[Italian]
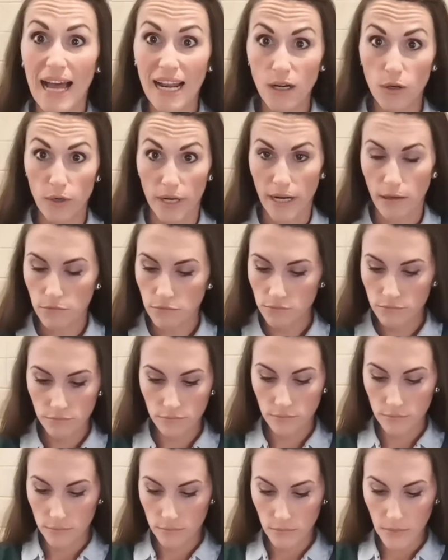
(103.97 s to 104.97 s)
Allora,
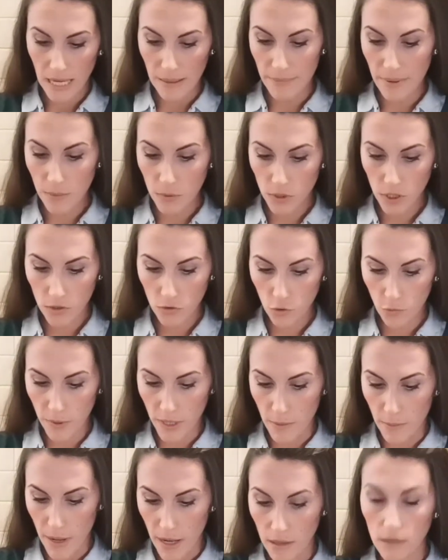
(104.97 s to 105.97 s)
abbiamo detto
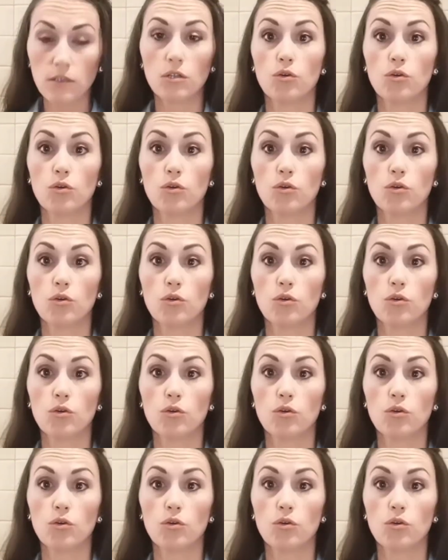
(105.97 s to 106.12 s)
prima